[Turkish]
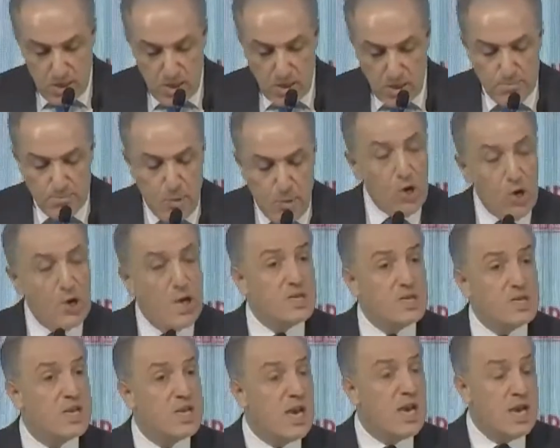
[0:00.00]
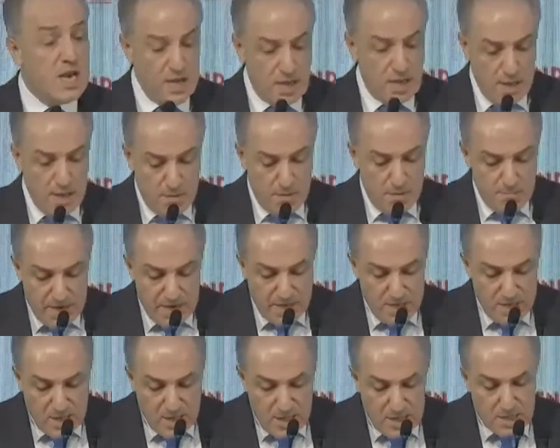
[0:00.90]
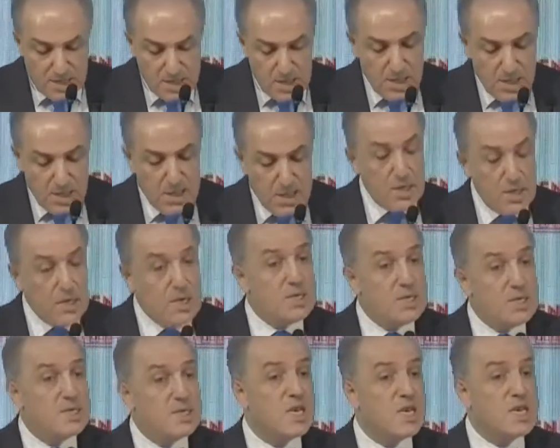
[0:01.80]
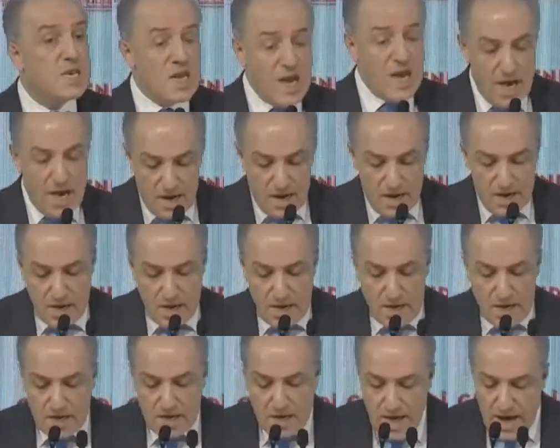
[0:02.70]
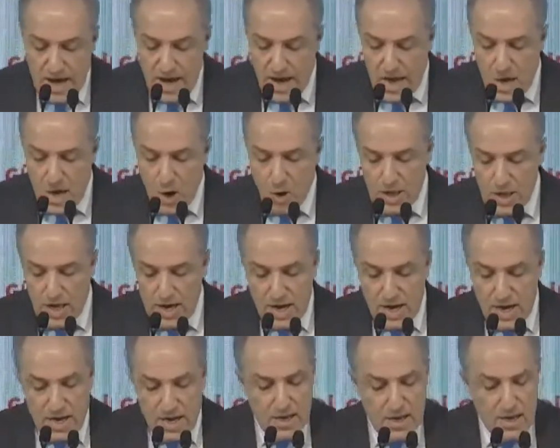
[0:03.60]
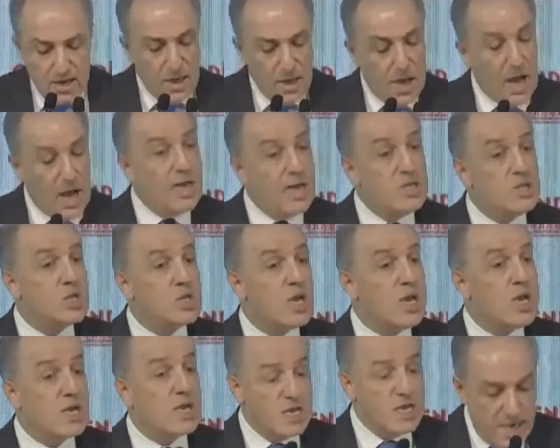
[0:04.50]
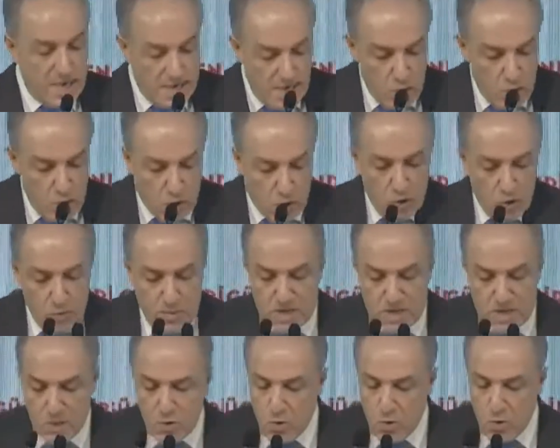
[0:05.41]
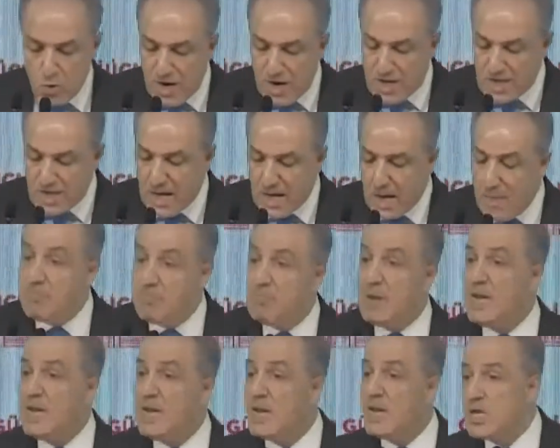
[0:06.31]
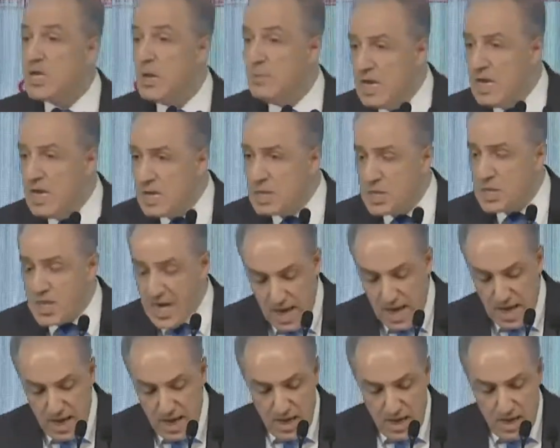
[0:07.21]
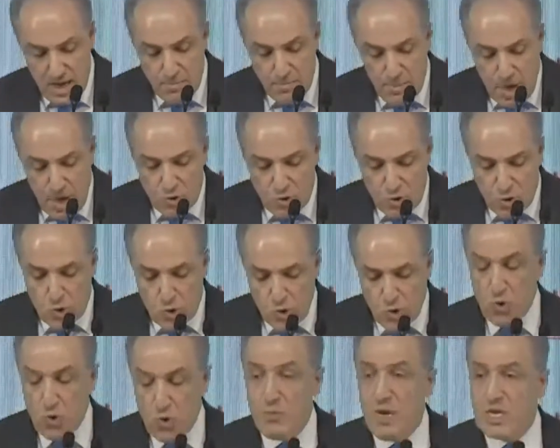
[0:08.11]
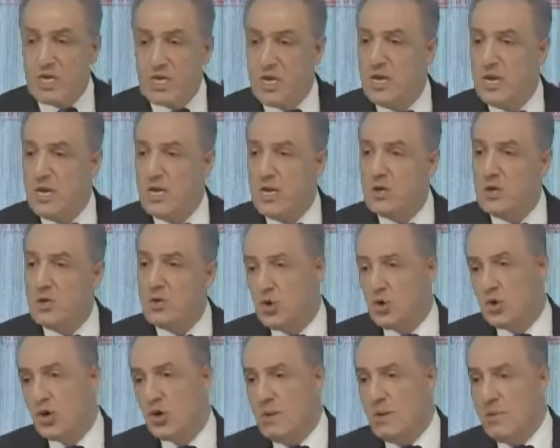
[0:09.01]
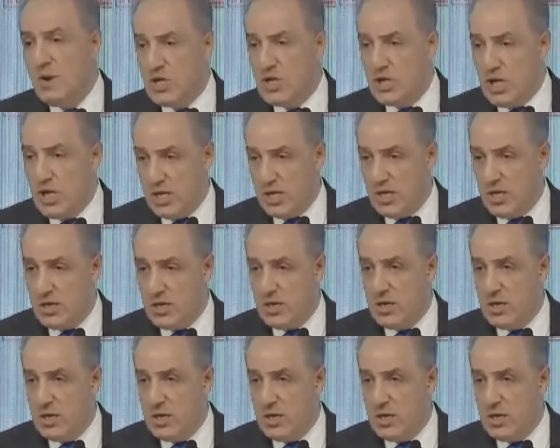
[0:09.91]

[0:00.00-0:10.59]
Böylece meclis istikrarın gereği olarak ancak yeni hükümeti kurmakta birleşebilirse mevcut hükümeti düşürebilecektir.